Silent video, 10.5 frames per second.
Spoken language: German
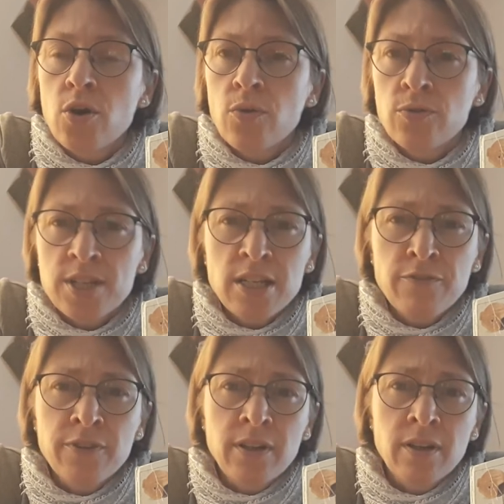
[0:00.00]
Und ich
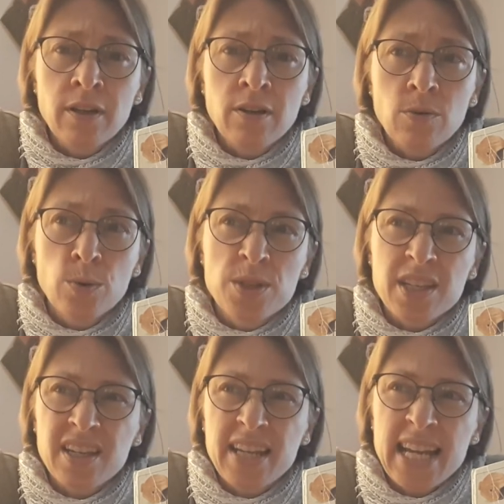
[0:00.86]
finde,
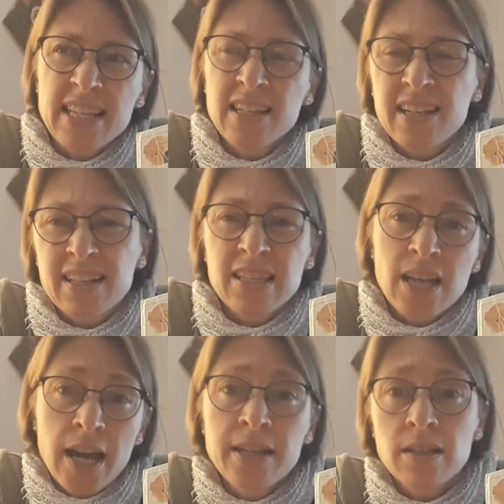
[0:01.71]
unsere jetzige
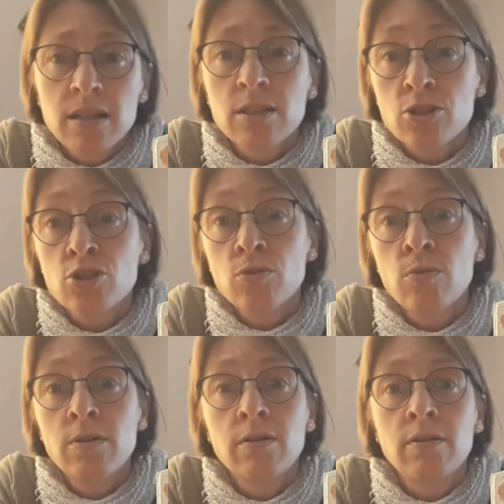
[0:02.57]
Zeit ist
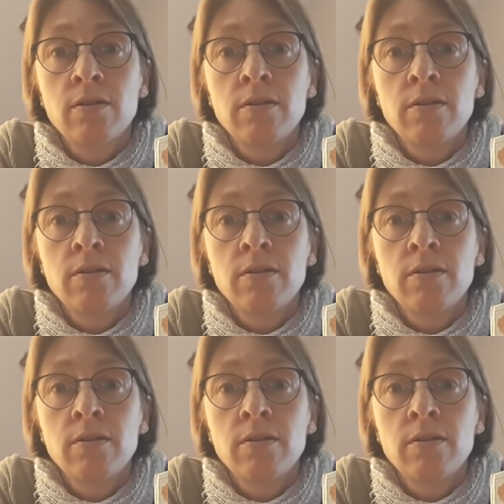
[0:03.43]
schon